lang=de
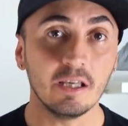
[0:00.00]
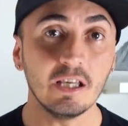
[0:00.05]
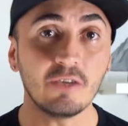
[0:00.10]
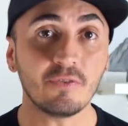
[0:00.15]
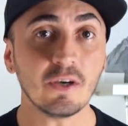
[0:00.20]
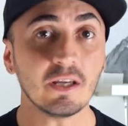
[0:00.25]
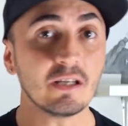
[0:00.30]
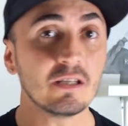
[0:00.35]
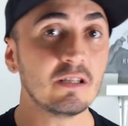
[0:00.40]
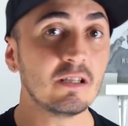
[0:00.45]
Ich
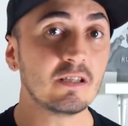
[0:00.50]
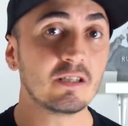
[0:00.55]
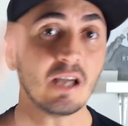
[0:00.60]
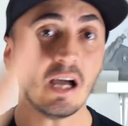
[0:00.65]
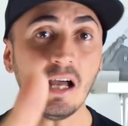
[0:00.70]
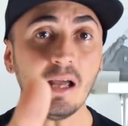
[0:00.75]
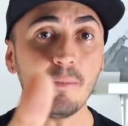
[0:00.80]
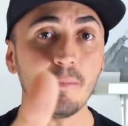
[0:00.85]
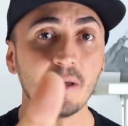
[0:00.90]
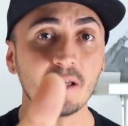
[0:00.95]
werde die
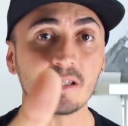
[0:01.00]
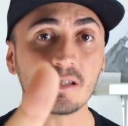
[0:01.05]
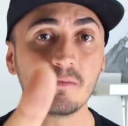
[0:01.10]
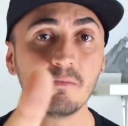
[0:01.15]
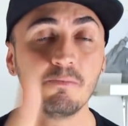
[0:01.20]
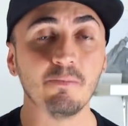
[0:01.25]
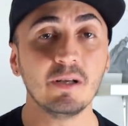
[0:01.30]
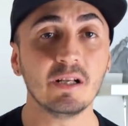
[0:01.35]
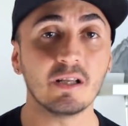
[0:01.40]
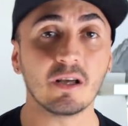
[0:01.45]
drei
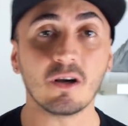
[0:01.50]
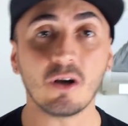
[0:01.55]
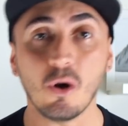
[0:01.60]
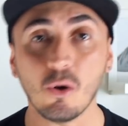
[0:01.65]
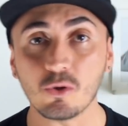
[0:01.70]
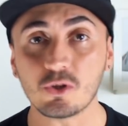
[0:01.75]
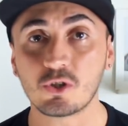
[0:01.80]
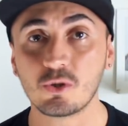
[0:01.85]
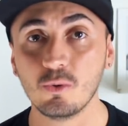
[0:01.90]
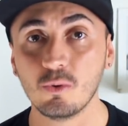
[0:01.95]
besten Bilder
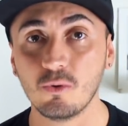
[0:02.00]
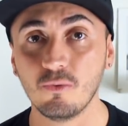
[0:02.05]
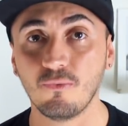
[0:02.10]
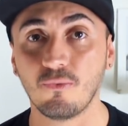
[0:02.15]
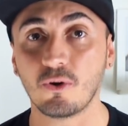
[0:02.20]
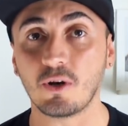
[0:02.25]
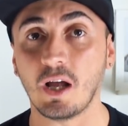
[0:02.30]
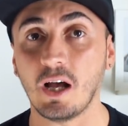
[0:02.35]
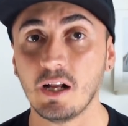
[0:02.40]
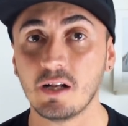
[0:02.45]
raussuchen
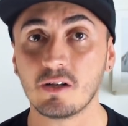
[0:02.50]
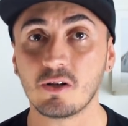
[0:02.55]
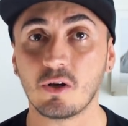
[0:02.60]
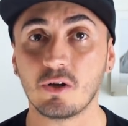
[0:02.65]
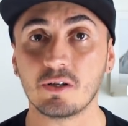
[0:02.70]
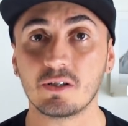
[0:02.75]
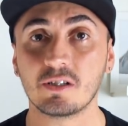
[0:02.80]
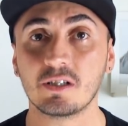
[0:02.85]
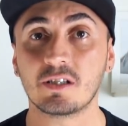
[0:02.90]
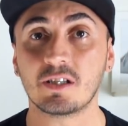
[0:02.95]
von allen
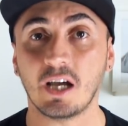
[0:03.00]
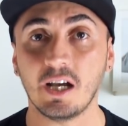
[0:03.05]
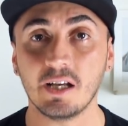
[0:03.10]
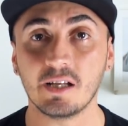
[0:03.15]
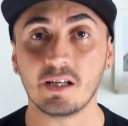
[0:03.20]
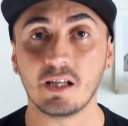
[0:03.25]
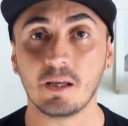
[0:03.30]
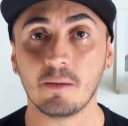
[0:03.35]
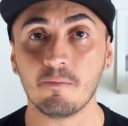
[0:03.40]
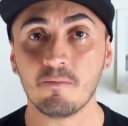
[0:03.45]
Leuten, die
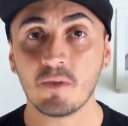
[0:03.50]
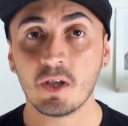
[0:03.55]
teilnehmen.